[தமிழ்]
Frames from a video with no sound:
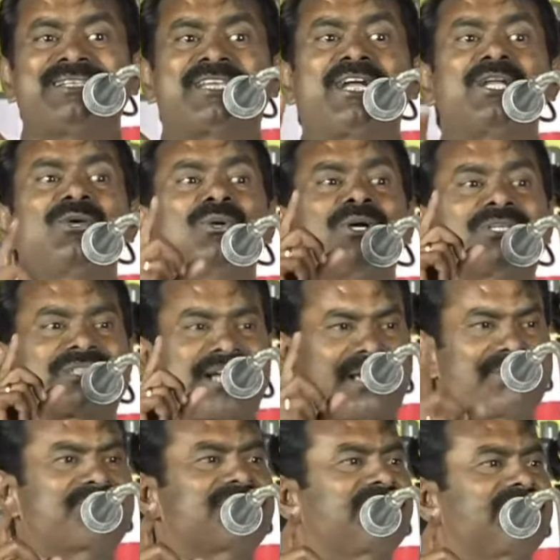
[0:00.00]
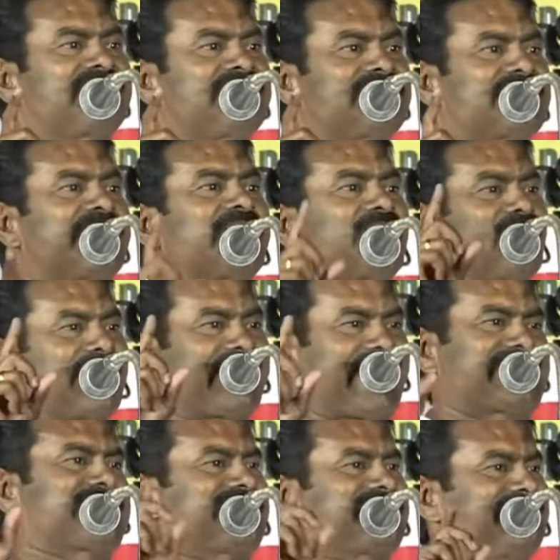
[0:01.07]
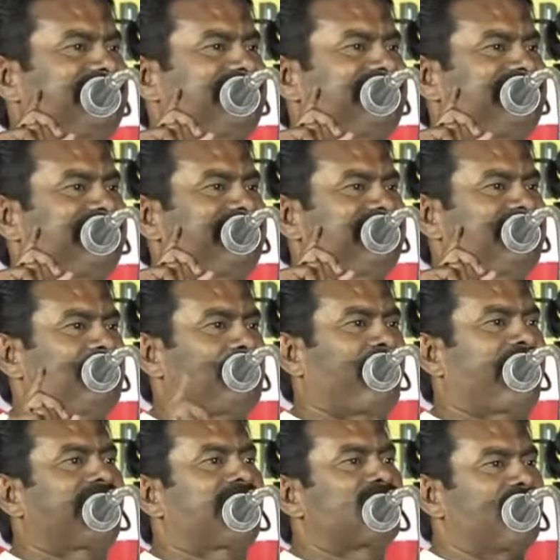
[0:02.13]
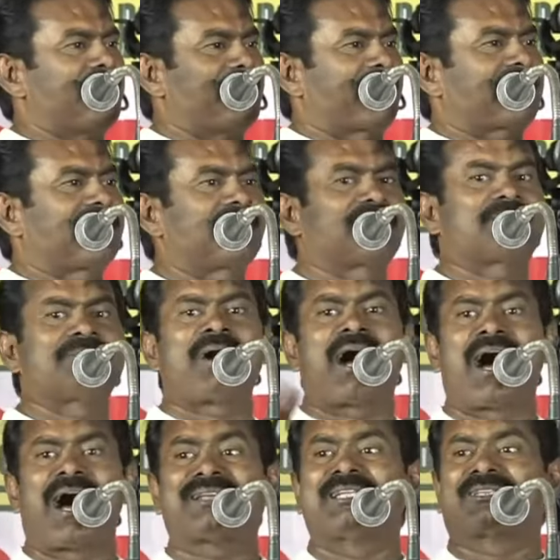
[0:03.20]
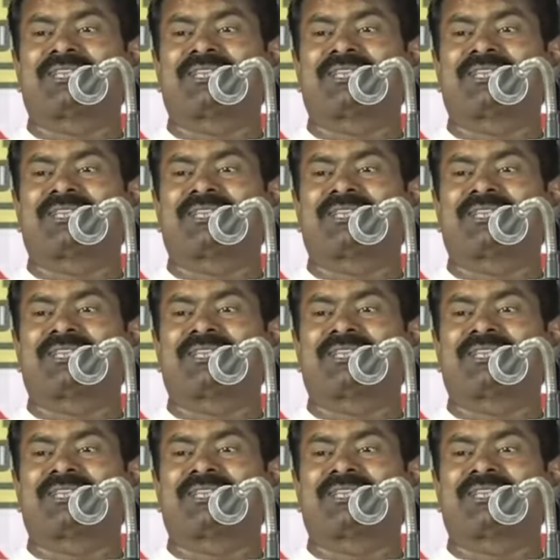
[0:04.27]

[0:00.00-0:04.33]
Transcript: ஷெடியூல் ட்ரைப்ஸ் ஷெடியூல் காஸ்ட் பழங்குடி மக்களுக்கும் ஆதி